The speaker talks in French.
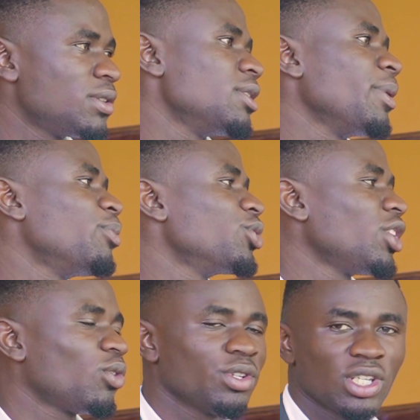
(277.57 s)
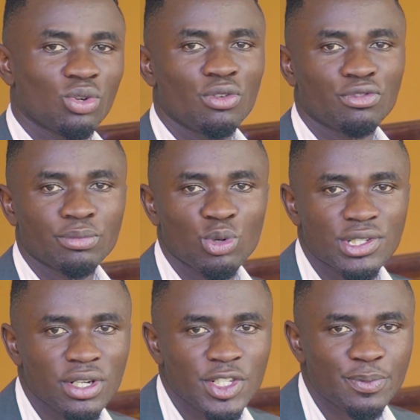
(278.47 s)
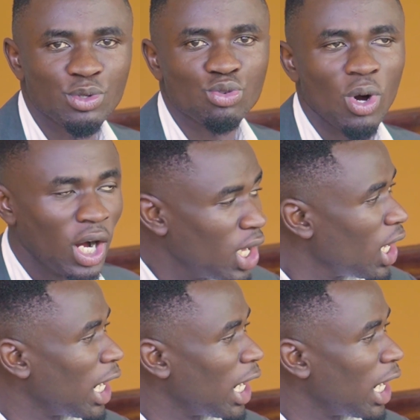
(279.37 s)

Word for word: C'est pas pour rien qu'on dit que le football, c'est le sport roi.